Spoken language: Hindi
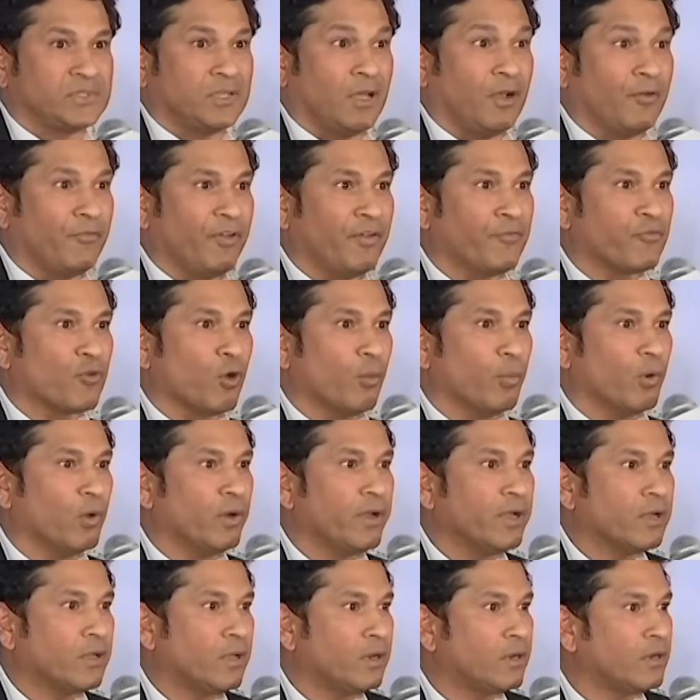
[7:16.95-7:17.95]
सर विव को
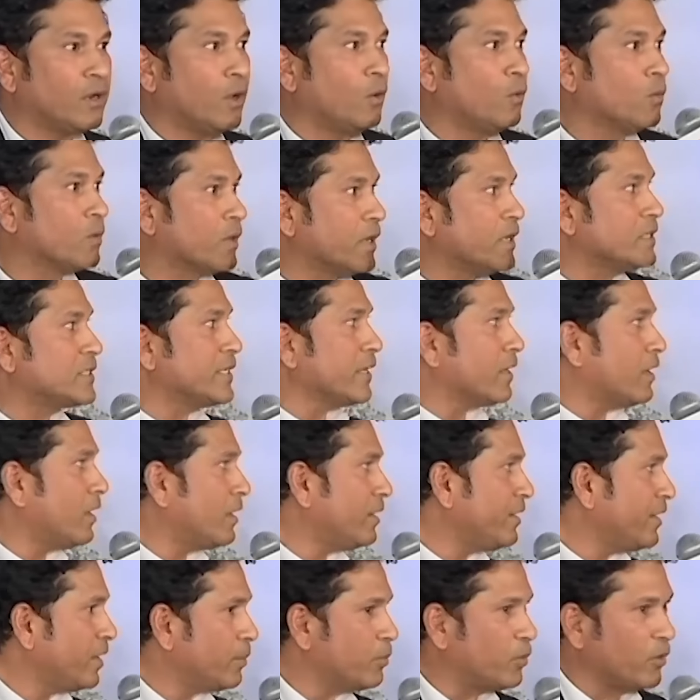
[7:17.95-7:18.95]
बॉलिंग कर रहा हूँ कैसे
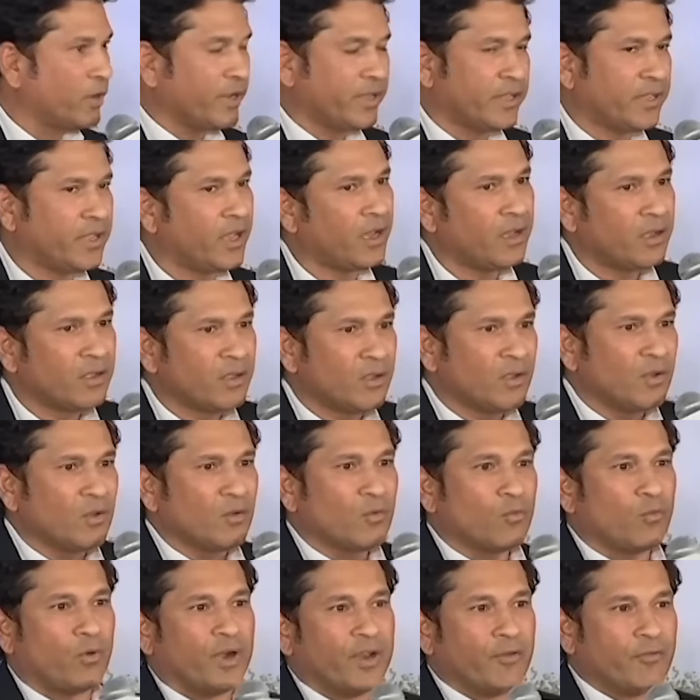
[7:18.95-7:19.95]
करनी है बॉलिंग क्या
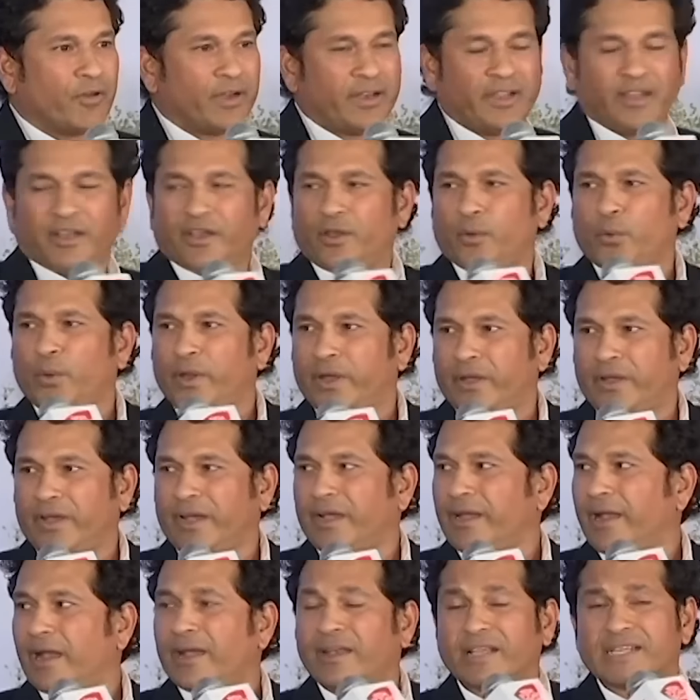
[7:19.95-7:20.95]
वट एवर ही न्यू ही
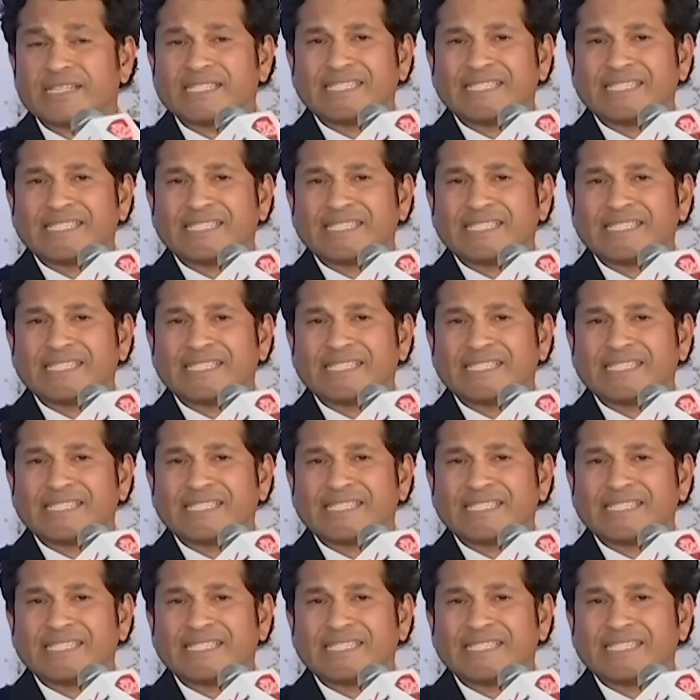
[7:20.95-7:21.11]
डिड एंड